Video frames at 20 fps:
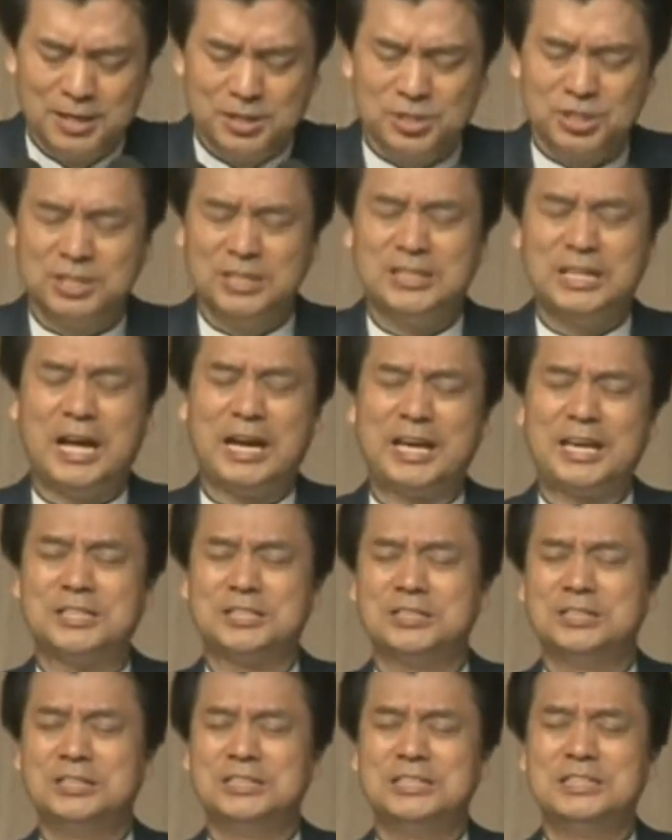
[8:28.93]
신앙의
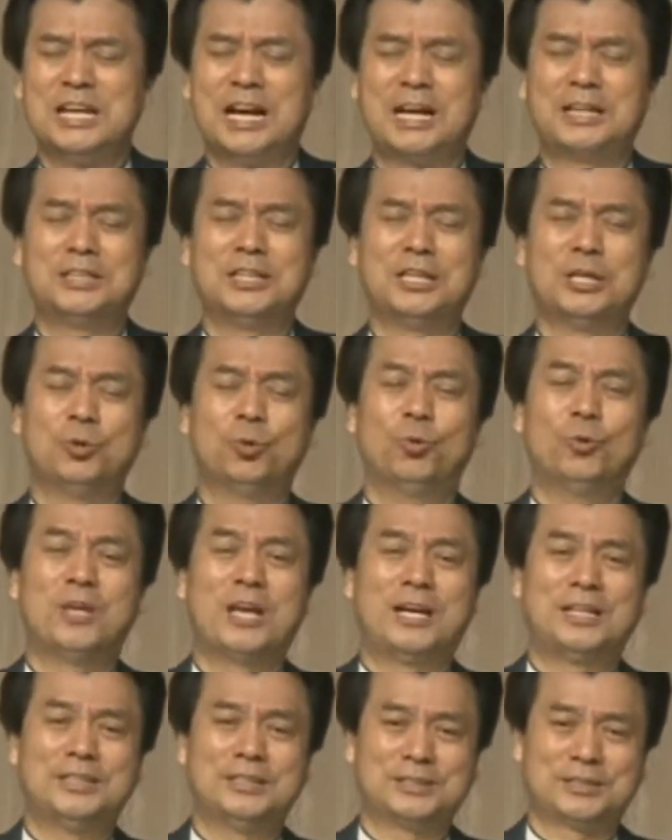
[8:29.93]
승리자가 되기
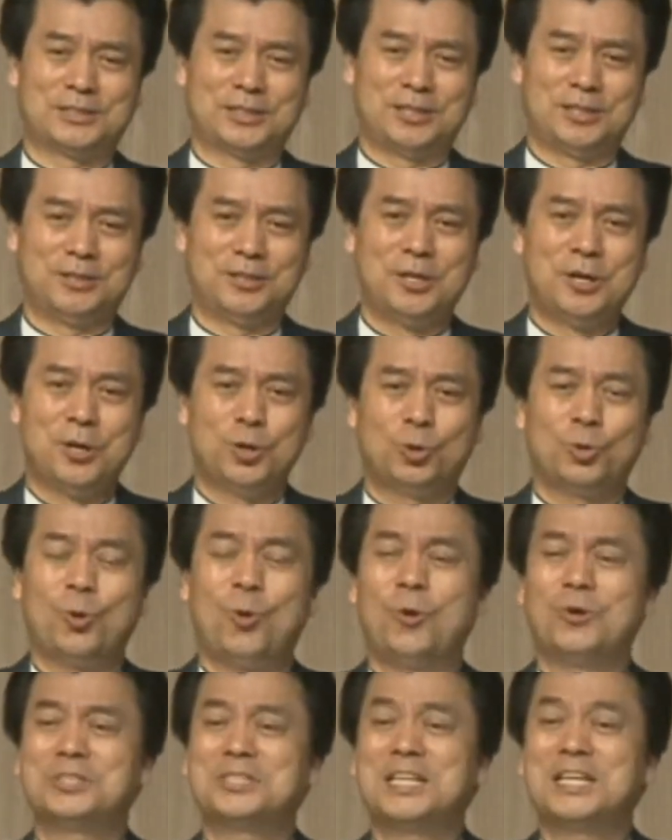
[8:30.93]
위하여서는
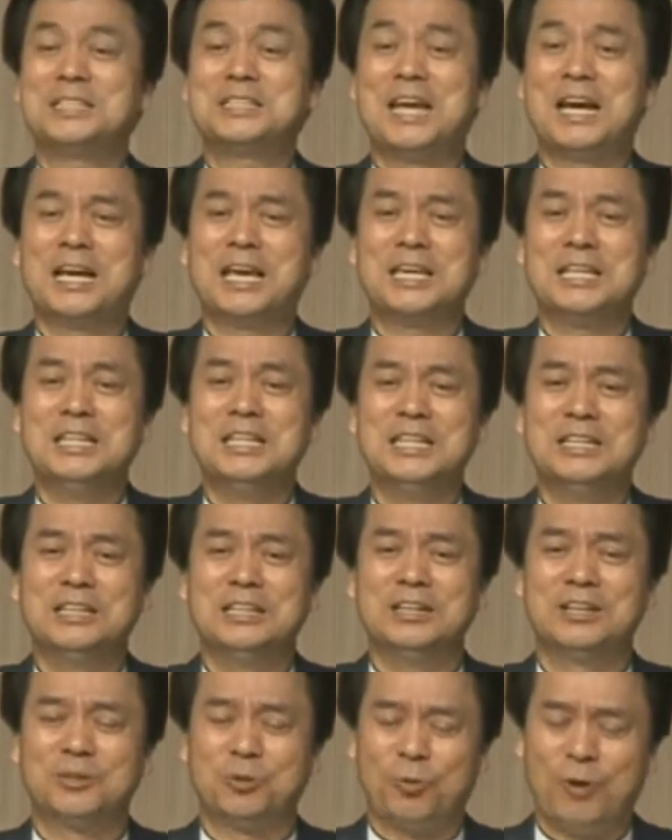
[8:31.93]
또 세상에 있는
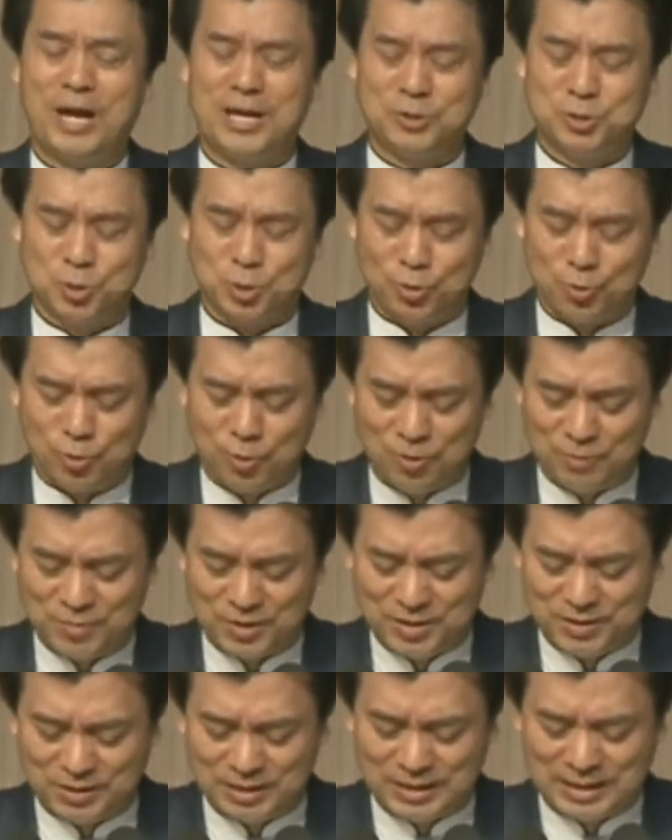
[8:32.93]
것과 조금
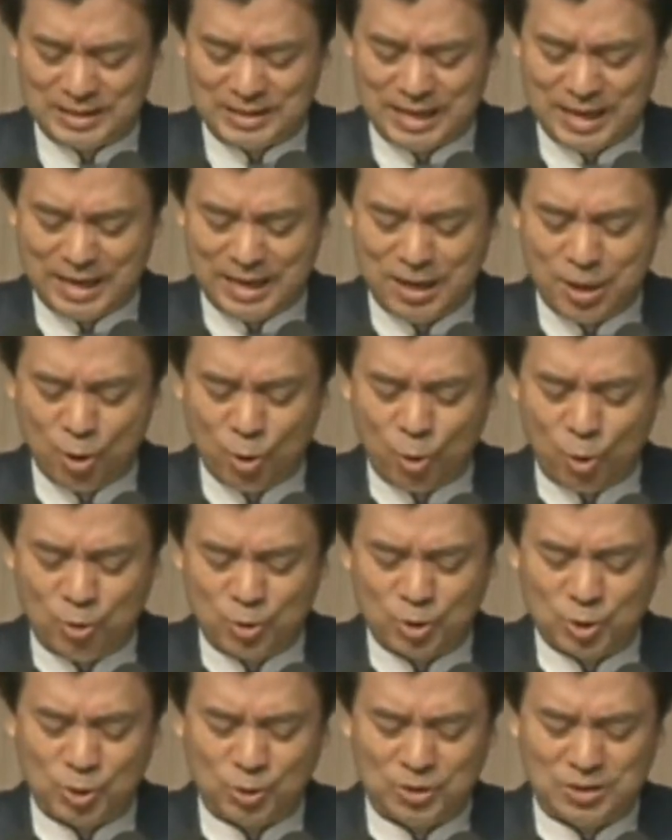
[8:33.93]
거기에
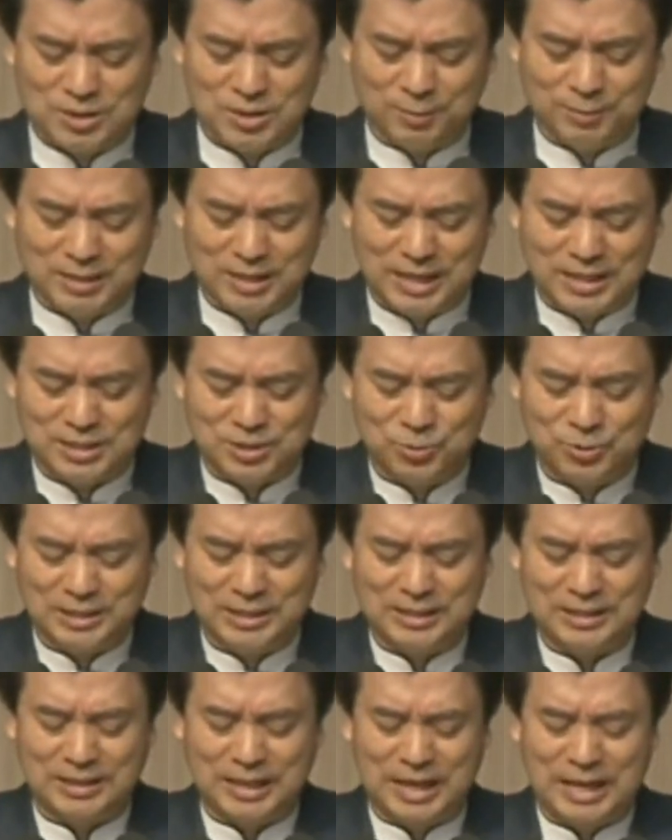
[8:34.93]
공통점을 가지고
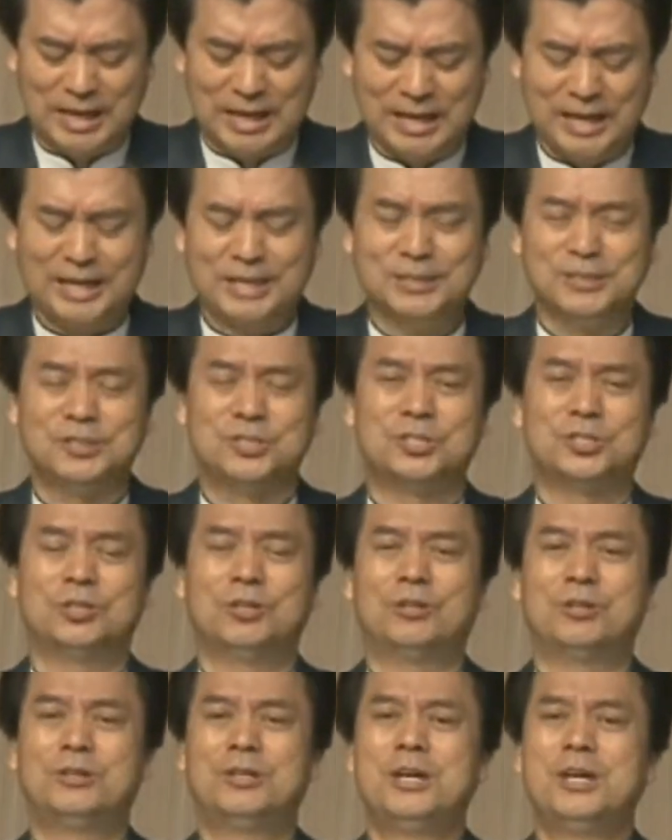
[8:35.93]
있다 하는 거지
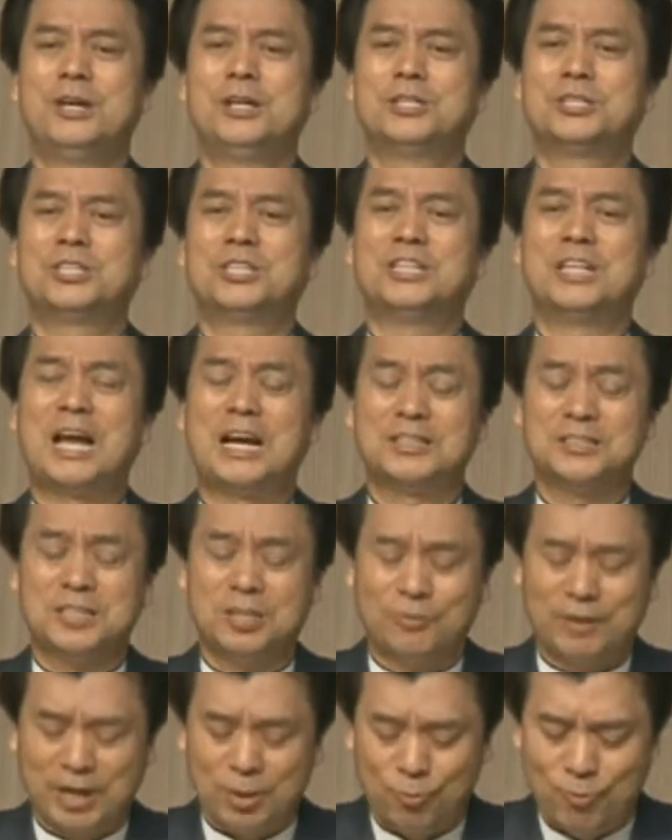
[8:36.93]

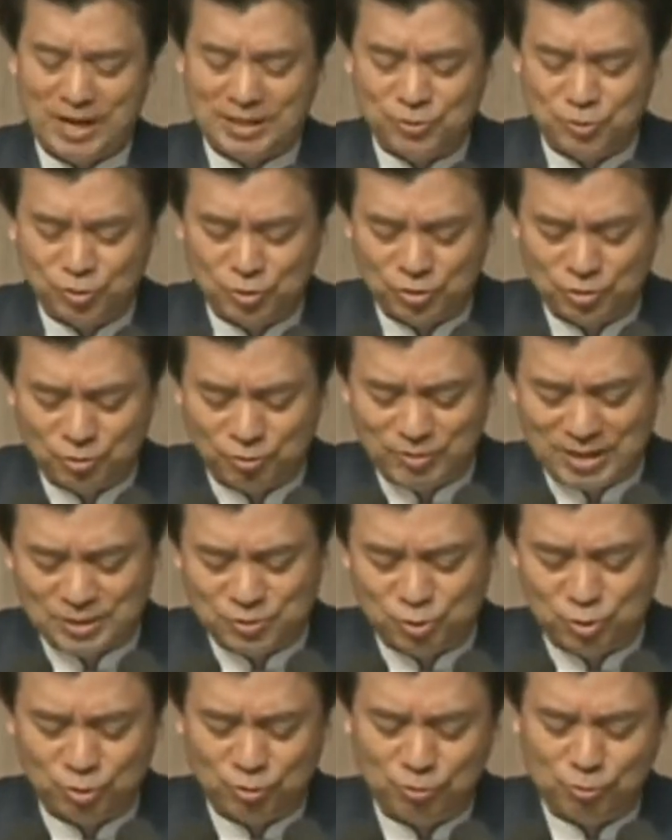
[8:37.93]
신앙생활의 완주를
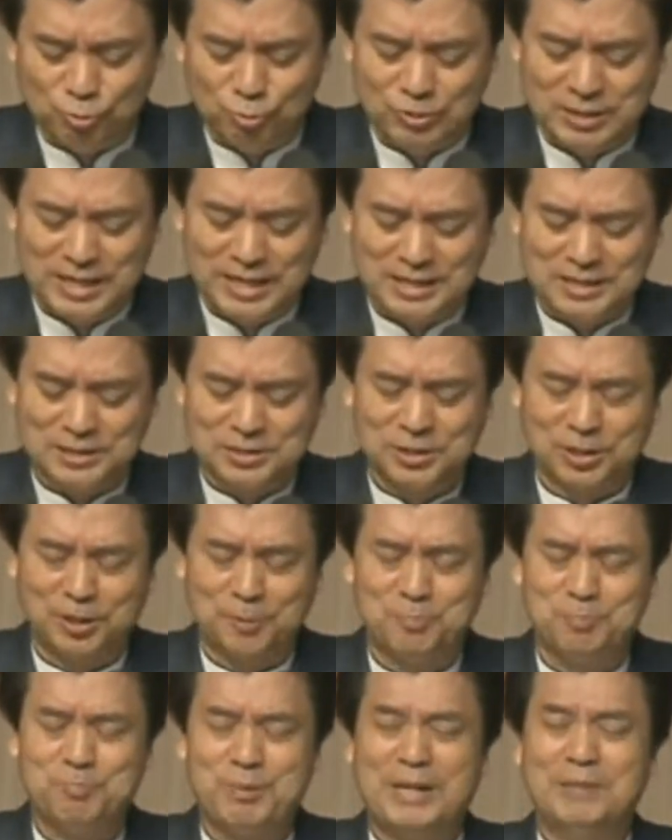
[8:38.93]
반주
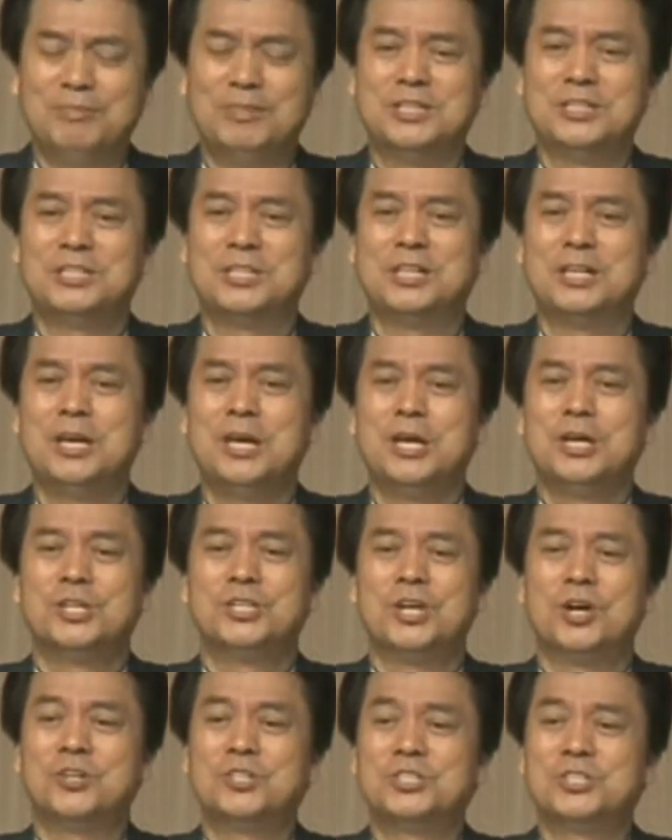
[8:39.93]
위하여서는 반드시
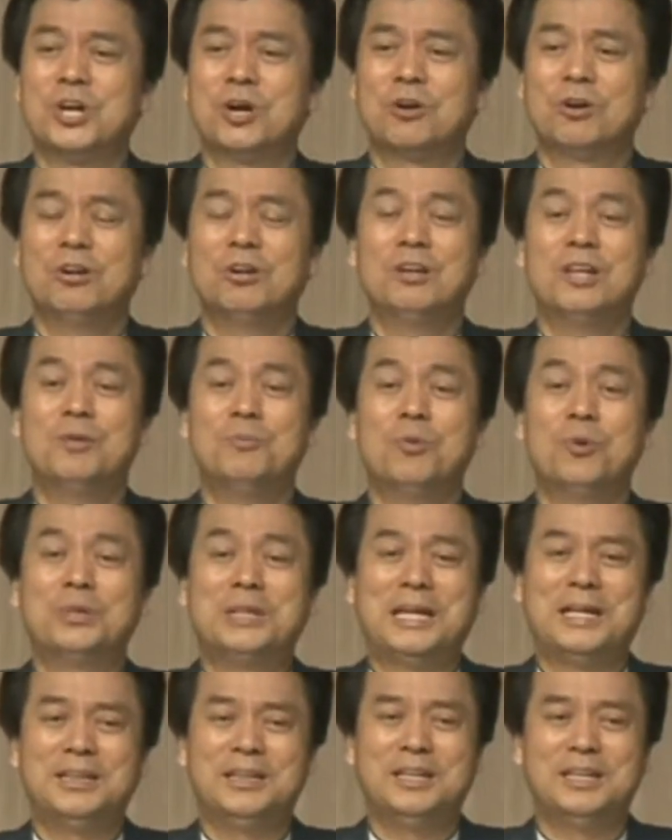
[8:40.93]
영적
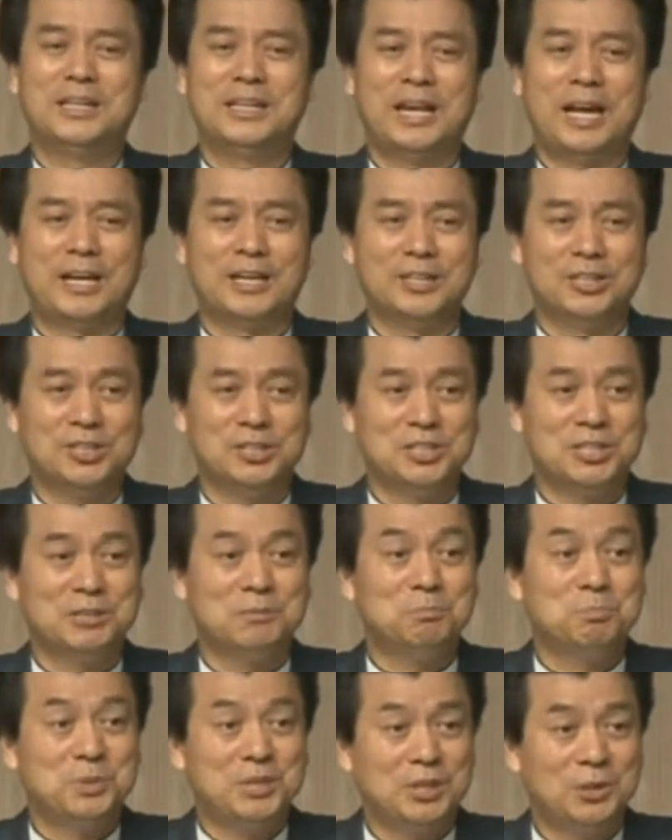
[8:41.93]
리모델링이라는
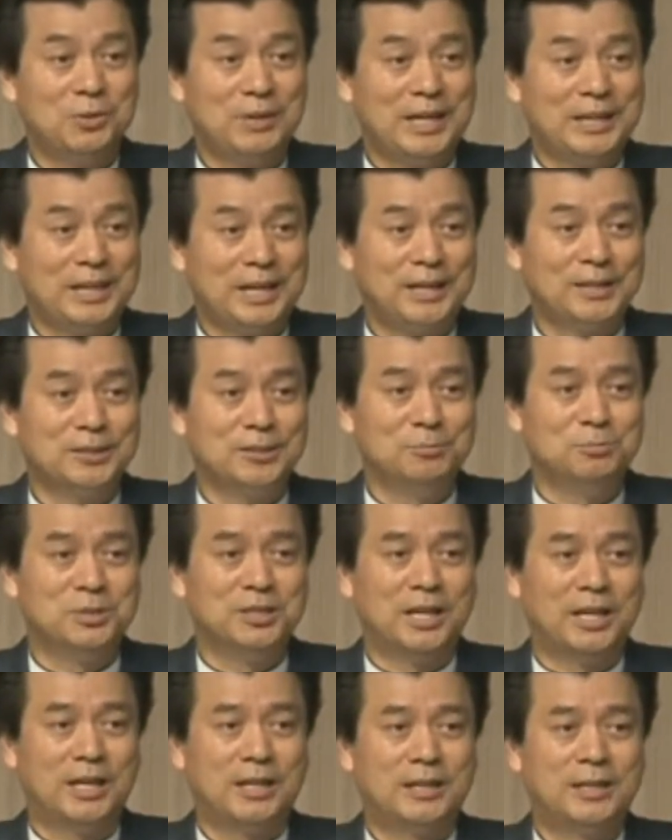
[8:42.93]
것이 필요하다는
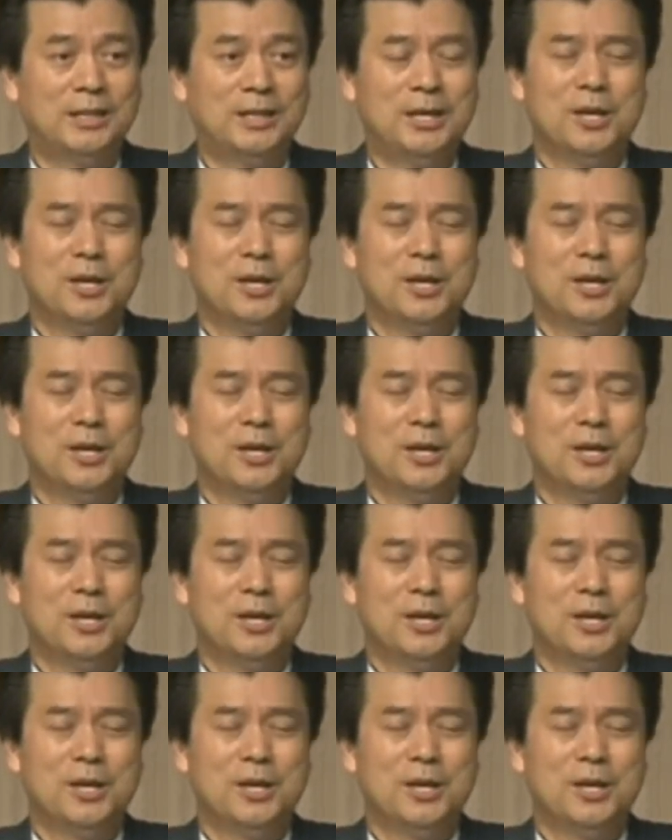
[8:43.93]
겁니다.